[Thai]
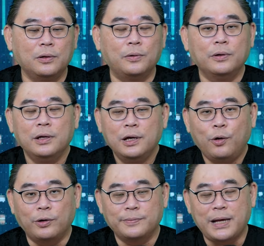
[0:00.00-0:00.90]
ดลง
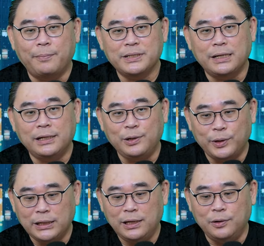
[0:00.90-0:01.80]
63%
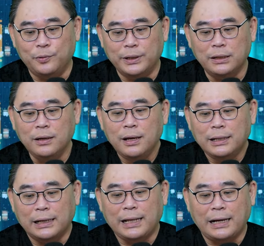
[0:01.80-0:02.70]
Q1Q อันนี้
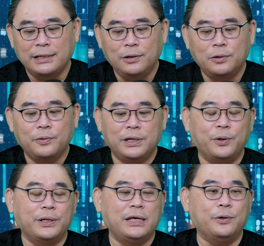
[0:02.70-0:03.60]
หลักๆ ที่ลดลง
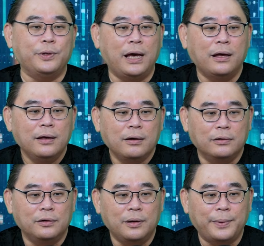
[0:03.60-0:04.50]
Q1Q เนี่
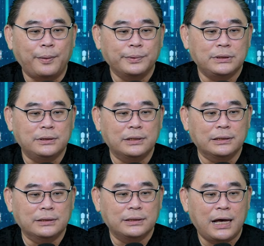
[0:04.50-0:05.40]
ย็ต้องยอมรับคือ
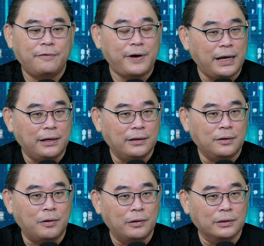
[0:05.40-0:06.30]
ค่าไฟ
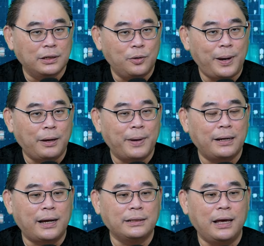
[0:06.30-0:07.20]
ของนโยบายของภา
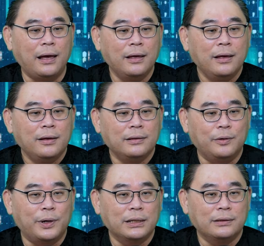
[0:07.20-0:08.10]
ครัฐเนี่ยเรี
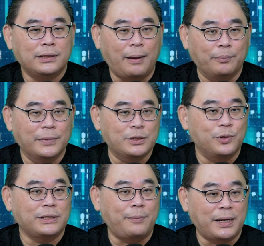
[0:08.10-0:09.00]
ยกว่าต่ำในช่
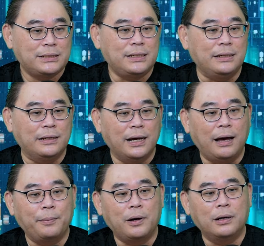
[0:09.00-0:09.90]
วงไตรมาสสี่นะค
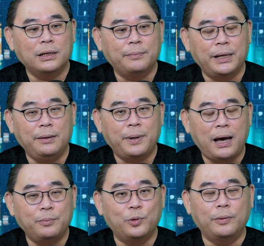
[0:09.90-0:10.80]
รับ ก็ทำให้
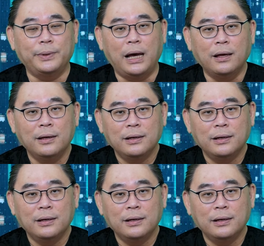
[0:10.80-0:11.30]
ภาพรวมเนี่ย